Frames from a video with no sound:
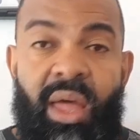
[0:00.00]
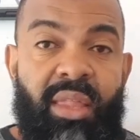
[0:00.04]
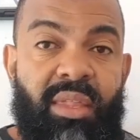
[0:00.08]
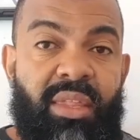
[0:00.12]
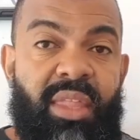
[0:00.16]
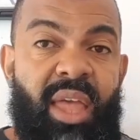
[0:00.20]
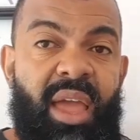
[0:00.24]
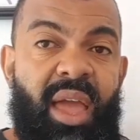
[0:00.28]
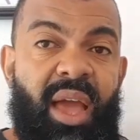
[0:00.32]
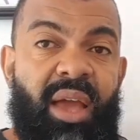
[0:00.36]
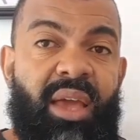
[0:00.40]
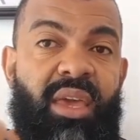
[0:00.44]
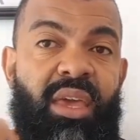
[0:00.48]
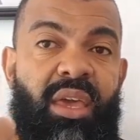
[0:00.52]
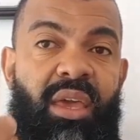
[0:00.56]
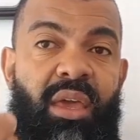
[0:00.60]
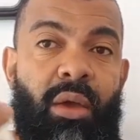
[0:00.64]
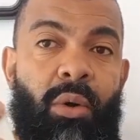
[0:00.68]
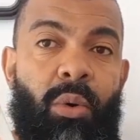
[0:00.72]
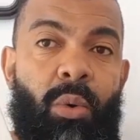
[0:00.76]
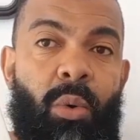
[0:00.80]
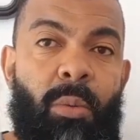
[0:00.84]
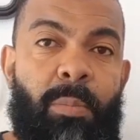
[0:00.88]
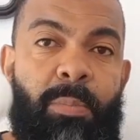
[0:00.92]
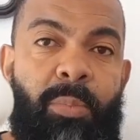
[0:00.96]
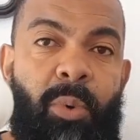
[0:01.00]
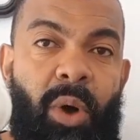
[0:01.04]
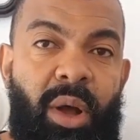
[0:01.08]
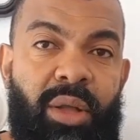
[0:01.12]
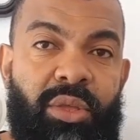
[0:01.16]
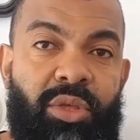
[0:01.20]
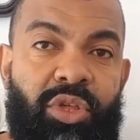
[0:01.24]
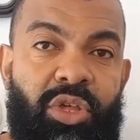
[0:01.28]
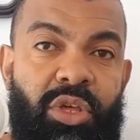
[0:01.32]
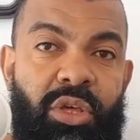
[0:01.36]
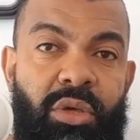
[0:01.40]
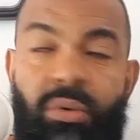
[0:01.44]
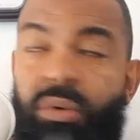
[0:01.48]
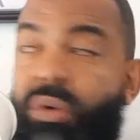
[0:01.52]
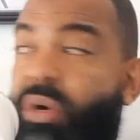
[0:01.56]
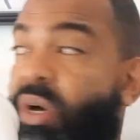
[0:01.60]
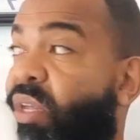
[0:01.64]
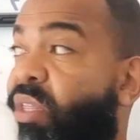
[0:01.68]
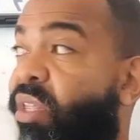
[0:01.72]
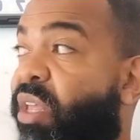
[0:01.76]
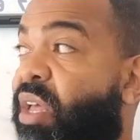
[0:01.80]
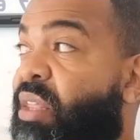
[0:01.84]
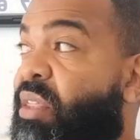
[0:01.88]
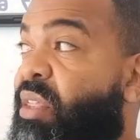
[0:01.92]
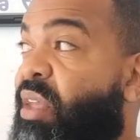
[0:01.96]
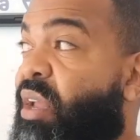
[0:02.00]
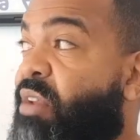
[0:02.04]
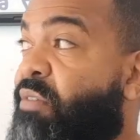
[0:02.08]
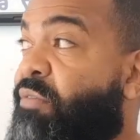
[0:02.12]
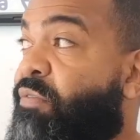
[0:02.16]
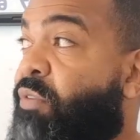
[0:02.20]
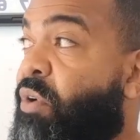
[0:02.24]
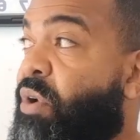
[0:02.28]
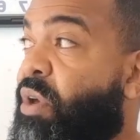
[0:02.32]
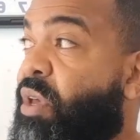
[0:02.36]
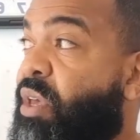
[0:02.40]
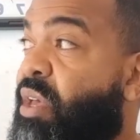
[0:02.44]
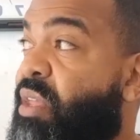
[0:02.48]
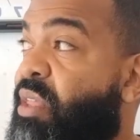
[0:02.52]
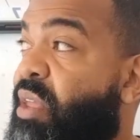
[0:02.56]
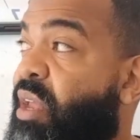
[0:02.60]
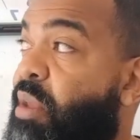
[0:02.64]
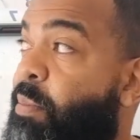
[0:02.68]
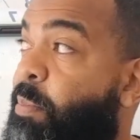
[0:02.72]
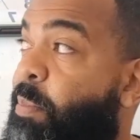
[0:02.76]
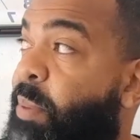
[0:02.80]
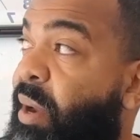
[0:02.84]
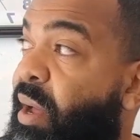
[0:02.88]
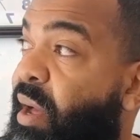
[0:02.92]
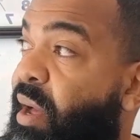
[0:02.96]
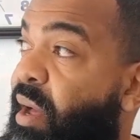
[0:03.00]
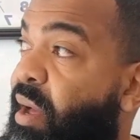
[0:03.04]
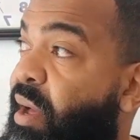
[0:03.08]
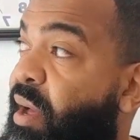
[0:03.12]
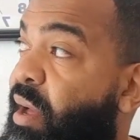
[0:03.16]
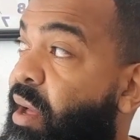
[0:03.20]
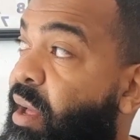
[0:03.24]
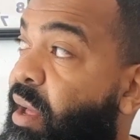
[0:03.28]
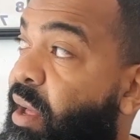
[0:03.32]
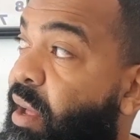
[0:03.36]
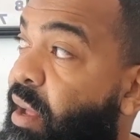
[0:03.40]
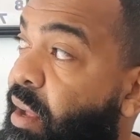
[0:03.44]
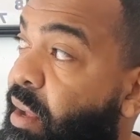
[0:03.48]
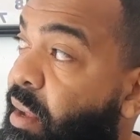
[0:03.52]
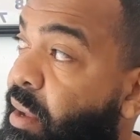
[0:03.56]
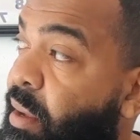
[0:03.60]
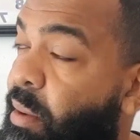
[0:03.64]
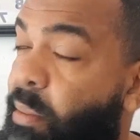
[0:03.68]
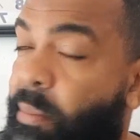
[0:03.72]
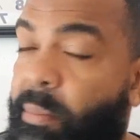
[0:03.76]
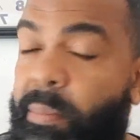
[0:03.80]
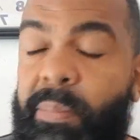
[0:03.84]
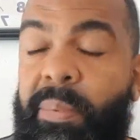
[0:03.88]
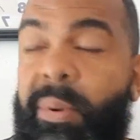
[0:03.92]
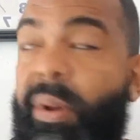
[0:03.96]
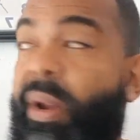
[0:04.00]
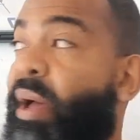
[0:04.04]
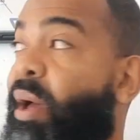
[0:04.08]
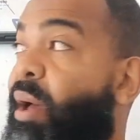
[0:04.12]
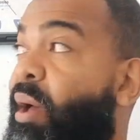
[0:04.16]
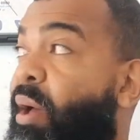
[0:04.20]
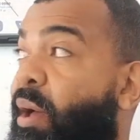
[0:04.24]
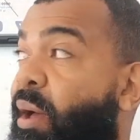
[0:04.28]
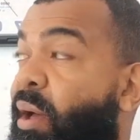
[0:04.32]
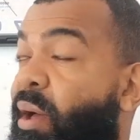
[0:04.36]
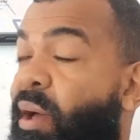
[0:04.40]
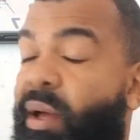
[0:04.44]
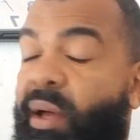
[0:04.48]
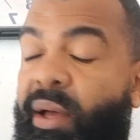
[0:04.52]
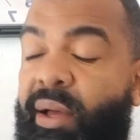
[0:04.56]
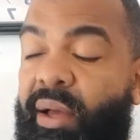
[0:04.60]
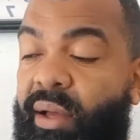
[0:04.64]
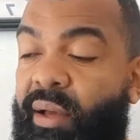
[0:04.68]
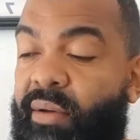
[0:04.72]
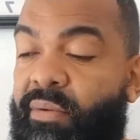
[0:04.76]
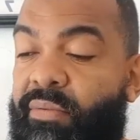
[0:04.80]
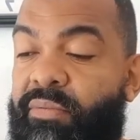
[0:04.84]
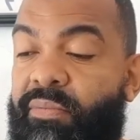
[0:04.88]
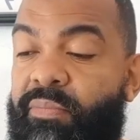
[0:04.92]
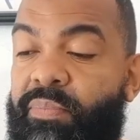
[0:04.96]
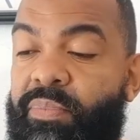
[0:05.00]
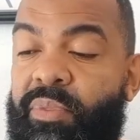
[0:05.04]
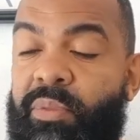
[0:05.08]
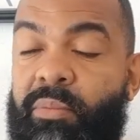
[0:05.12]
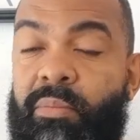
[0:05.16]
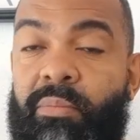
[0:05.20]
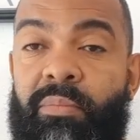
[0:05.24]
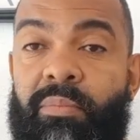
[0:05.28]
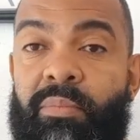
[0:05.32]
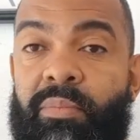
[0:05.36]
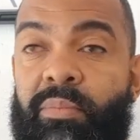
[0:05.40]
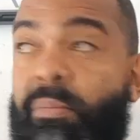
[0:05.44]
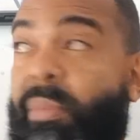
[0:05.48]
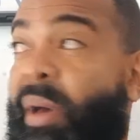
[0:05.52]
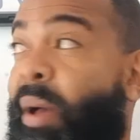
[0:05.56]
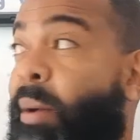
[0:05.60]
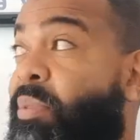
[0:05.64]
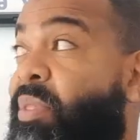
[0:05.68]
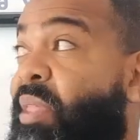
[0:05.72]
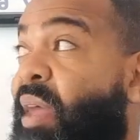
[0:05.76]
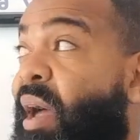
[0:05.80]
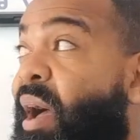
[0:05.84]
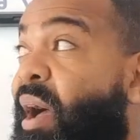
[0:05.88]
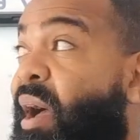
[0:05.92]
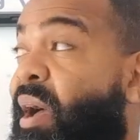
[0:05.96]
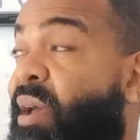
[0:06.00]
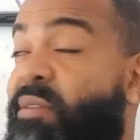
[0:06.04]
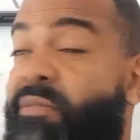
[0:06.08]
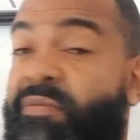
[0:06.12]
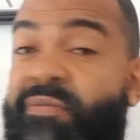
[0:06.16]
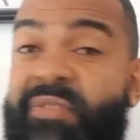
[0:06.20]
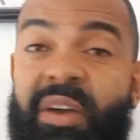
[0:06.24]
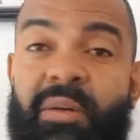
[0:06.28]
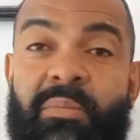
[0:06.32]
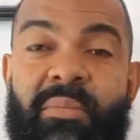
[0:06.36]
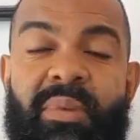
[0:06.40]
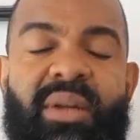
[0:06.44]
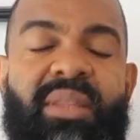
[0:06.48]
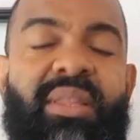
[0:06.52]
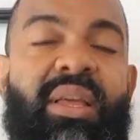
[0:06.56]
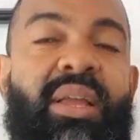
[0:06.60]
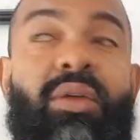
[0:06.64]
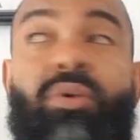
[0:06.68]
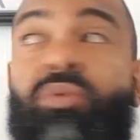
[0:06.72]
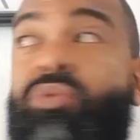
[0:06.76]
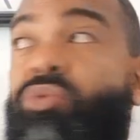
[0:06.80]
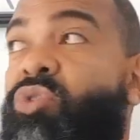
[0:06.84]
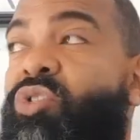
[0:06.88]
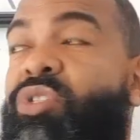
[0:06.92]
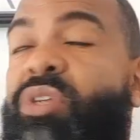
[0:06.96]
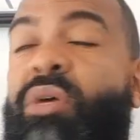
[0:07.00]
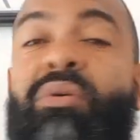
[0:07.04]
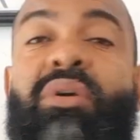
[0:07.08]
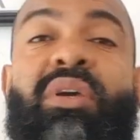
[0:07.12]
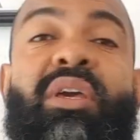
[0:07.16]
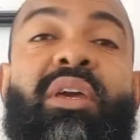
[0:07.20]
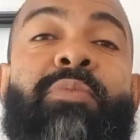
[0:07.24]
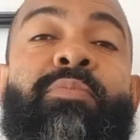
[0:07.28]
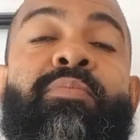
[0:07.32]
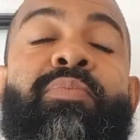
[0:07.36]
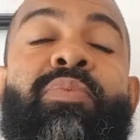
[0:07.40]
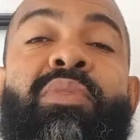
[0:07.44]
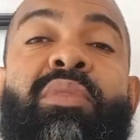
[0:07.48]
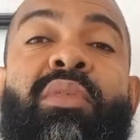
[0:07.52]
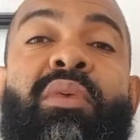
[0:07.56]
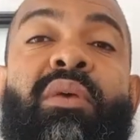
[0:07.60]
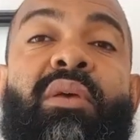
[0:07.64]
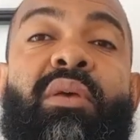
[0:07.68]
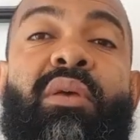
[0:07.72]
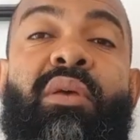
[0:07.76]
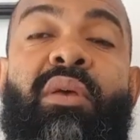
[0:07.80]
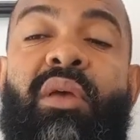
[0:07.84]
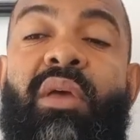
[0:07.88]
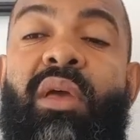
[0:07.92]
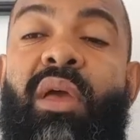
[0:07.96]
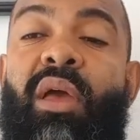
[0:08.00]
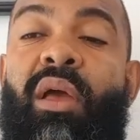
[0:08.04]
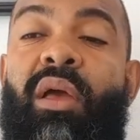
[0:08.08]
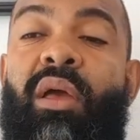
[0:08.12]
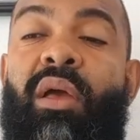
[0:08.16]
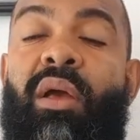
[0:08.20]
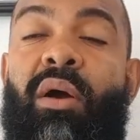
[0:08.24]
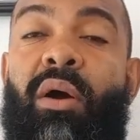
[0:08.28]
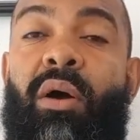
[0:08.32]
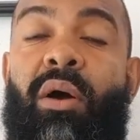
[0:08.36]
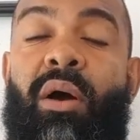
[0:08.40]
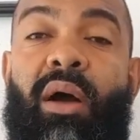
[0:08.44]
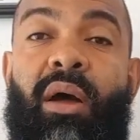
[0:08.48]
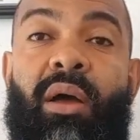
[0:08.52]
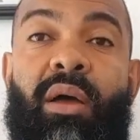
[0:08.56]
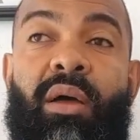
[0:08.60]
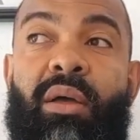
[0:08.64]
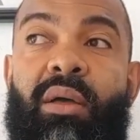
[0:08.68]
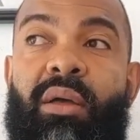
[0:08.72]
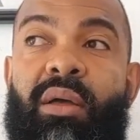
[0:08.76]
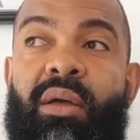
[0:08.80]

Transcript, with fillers: Tem aqui um potinho, Candeta ali fogueando ali pra... pra... tá enfermando ali com não sei o que. Ó.